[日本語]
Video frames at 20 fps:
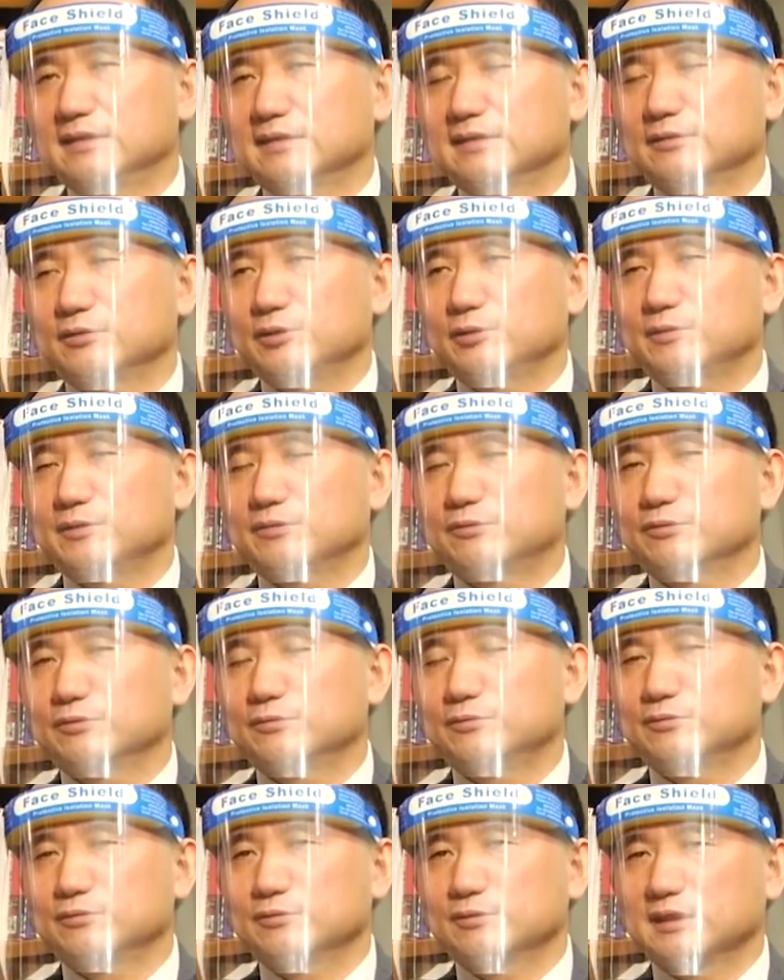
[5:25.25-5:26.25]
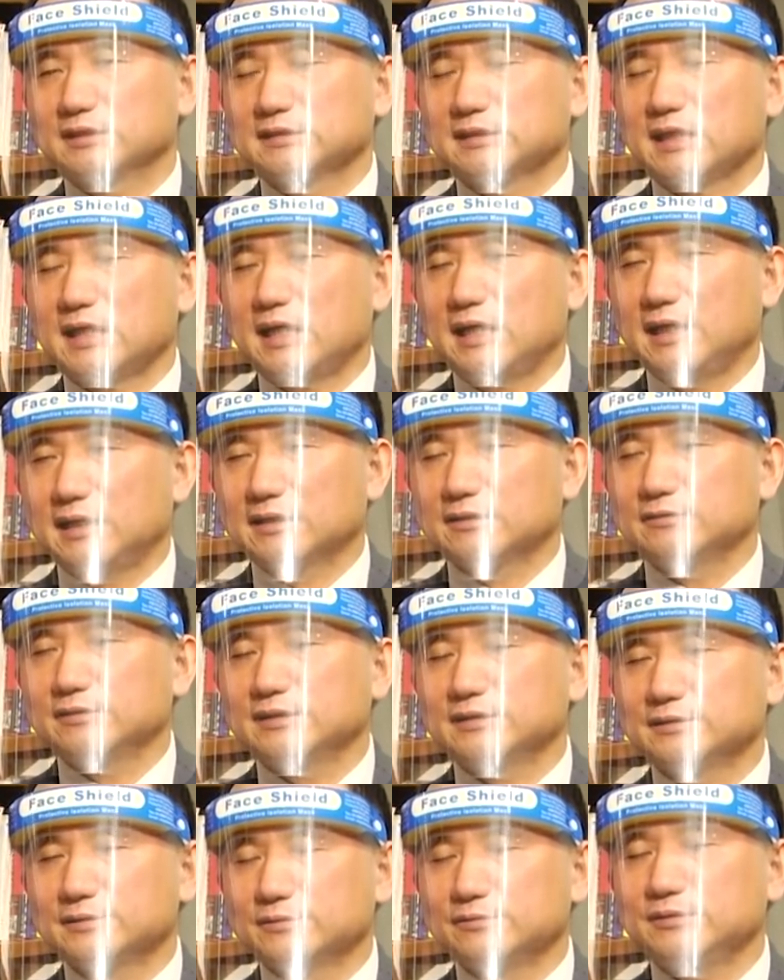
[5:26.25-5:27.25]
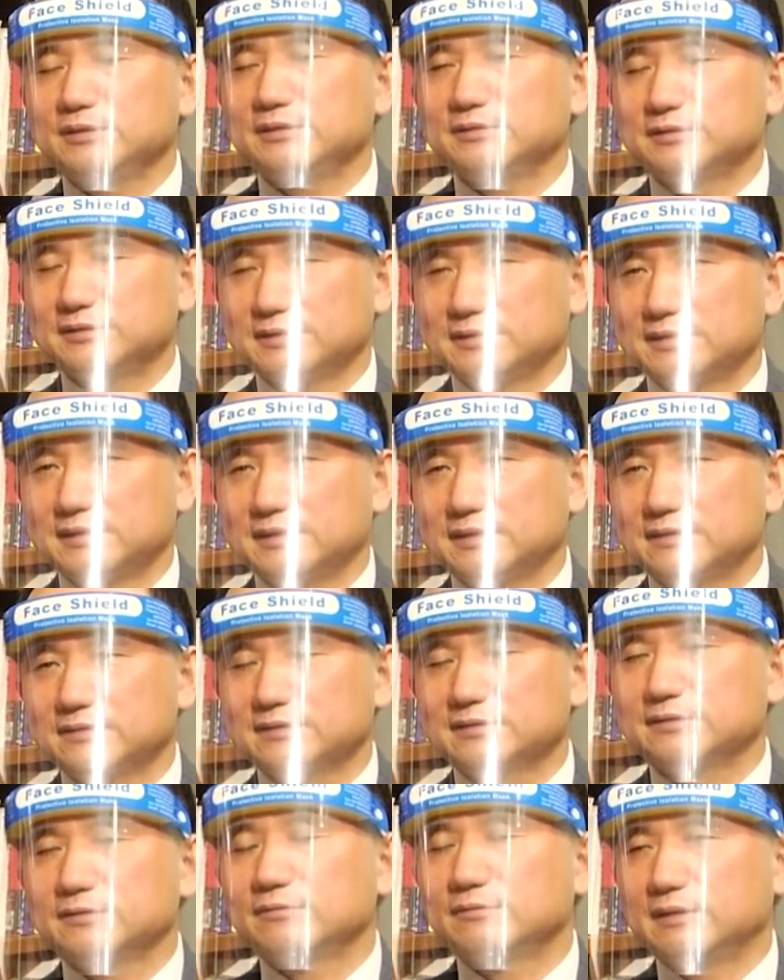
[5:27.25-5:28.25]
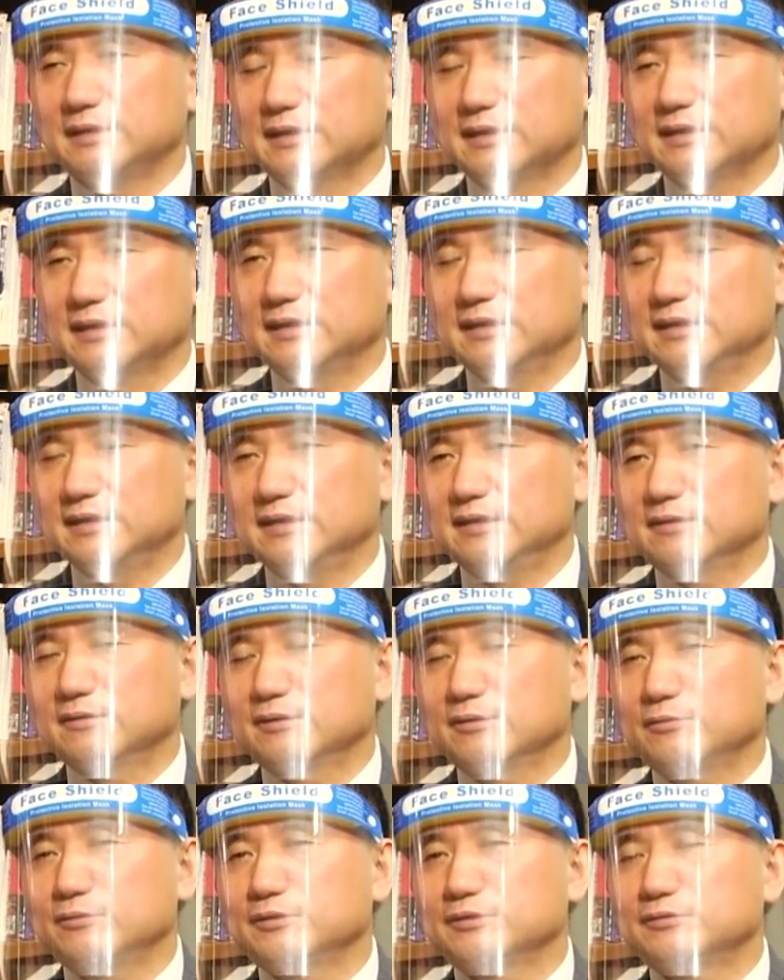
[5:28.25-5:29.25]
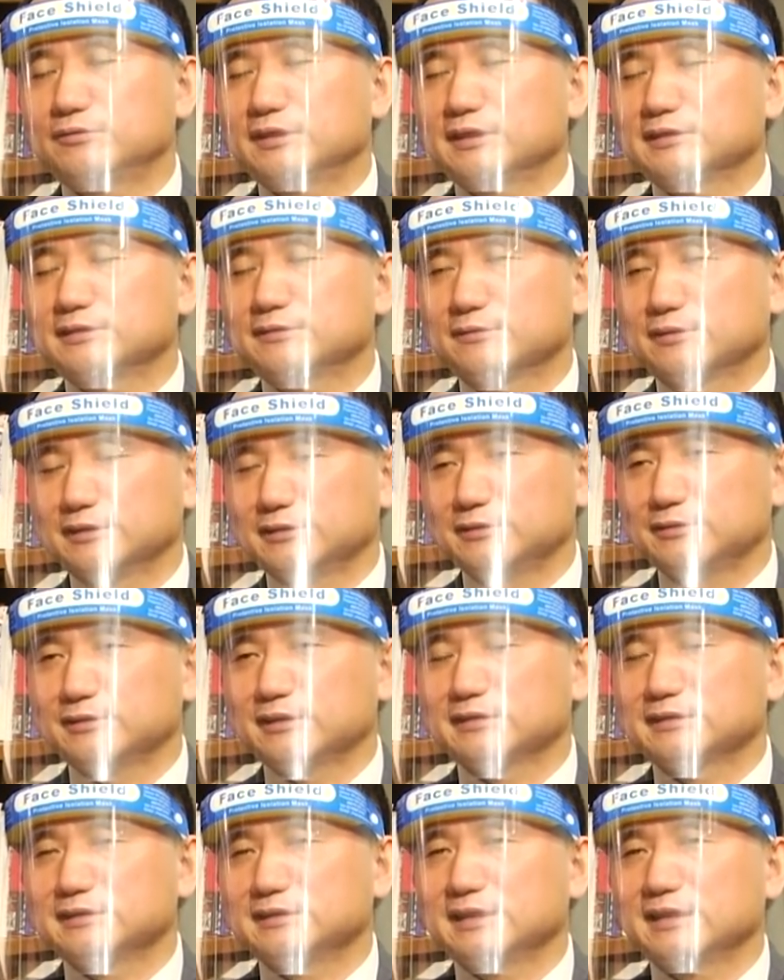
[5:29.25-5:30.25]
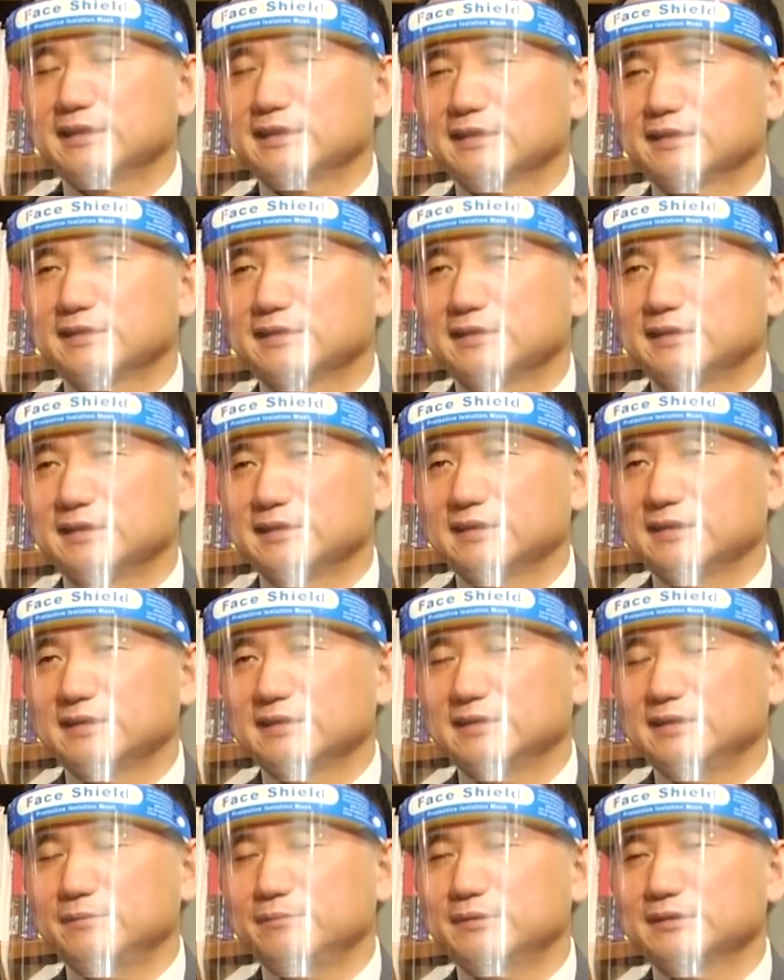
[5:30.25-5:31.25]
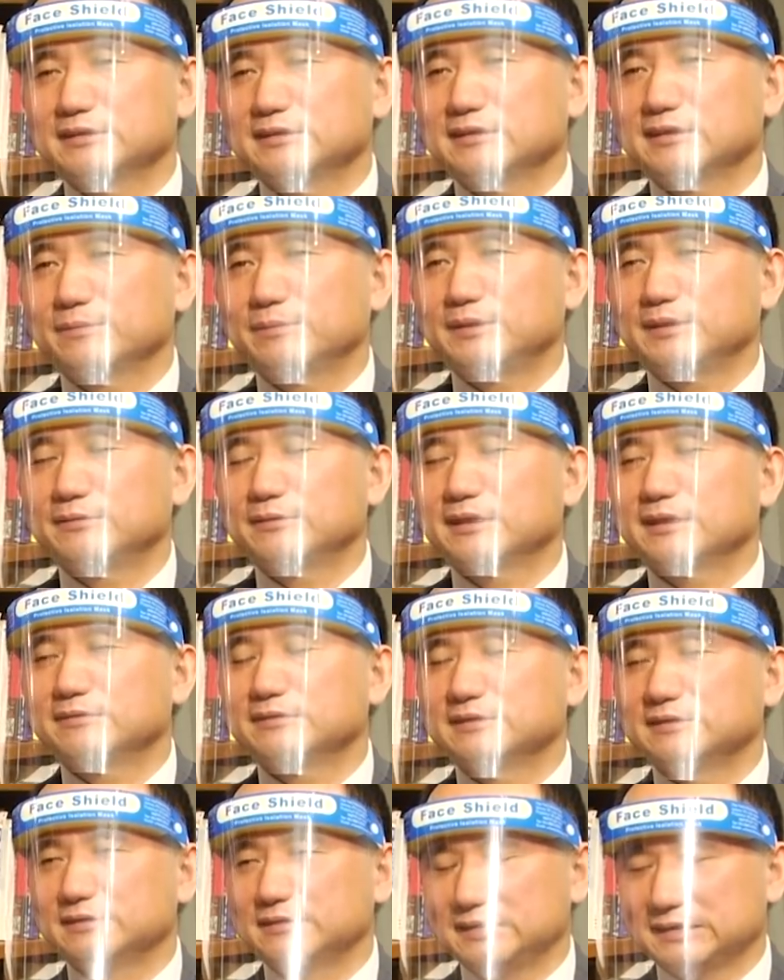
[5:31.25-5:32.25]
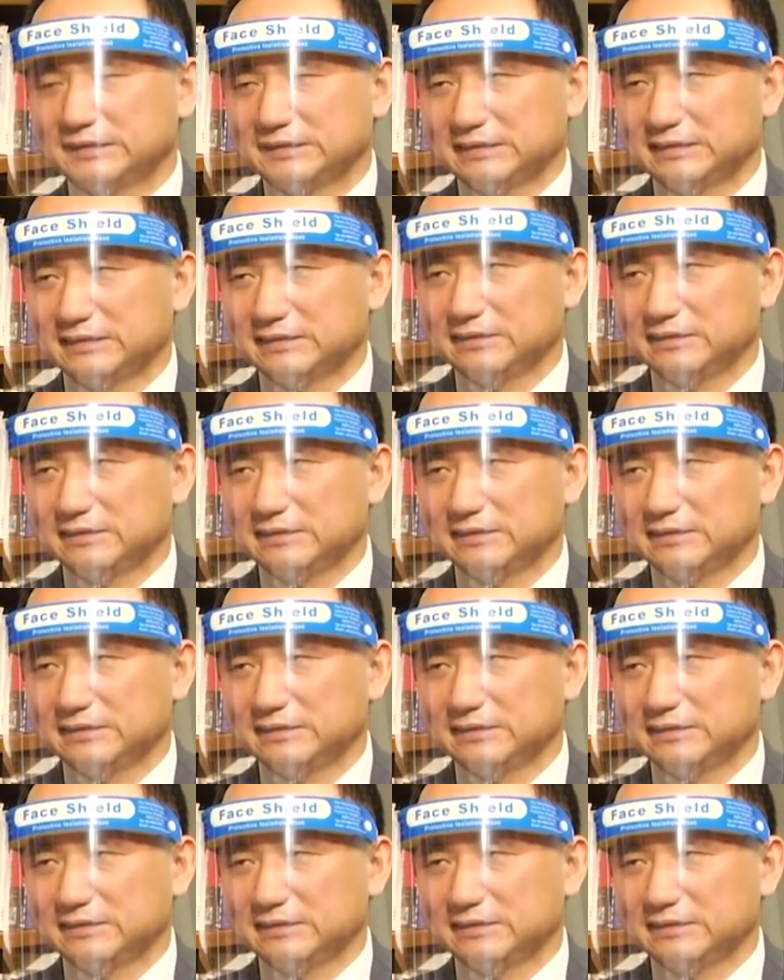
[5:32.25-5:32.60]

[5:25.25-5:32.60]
例えば子どもの風邪 アールエス ウイルスっていうのはこれは主にくがつとかじゅうがつに流行って年末にはピークダウンするんです。